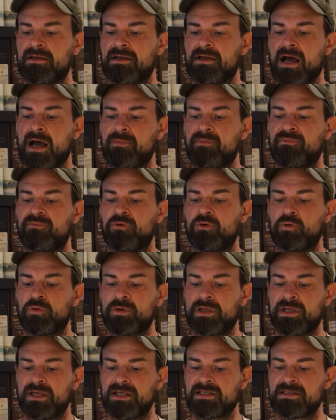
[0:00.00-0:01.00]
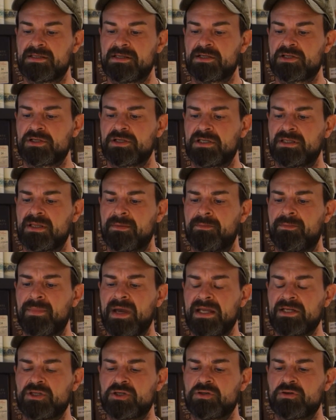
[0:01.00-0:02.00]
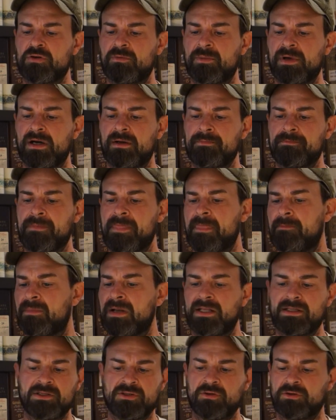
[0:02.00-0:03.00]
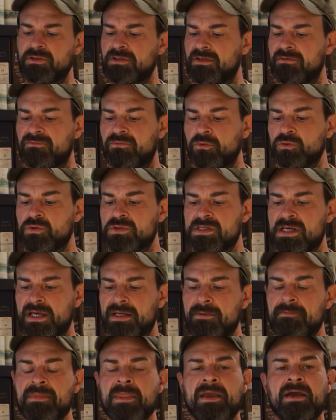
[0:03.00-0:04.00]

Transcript: Abfüllung hier jetzt. Hier steht eine Batch-Nummer, blende ich euch in den Fotos ein.